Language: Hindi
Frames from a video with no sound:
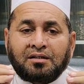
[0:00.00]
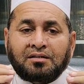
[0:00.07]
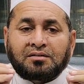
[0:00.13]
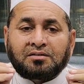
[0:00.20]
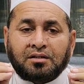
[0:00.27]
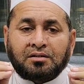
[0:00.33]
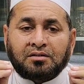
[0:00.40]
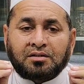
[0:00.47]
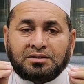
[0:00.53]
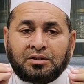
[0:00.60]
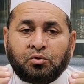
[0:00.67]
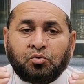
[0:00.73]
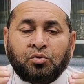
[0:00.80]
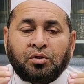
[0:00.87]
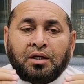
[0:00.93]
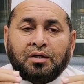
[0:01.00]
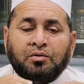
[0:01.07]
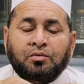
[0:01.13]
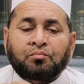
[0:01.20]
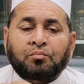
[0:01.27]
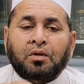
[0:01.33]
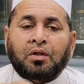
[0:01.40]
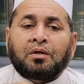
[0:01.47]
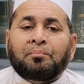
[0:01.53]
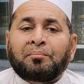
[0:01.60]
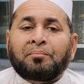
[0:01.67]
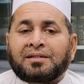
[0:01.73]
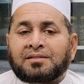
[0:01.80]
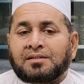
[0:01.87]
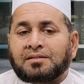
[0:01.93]
सख्त तरीन गुनाह
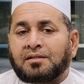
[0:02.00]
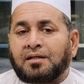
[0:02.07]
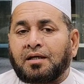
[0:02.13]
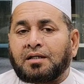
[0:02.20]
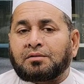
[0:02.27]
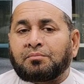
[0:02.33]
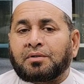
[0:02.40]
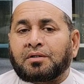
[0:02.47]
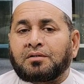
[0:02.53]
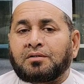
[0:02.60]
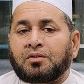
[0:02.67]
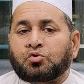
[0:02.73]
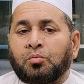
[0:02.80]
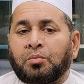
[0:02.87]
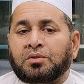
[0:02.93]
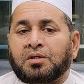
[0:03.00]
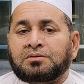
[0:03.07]
मैंसेस की हालत में सोबत करना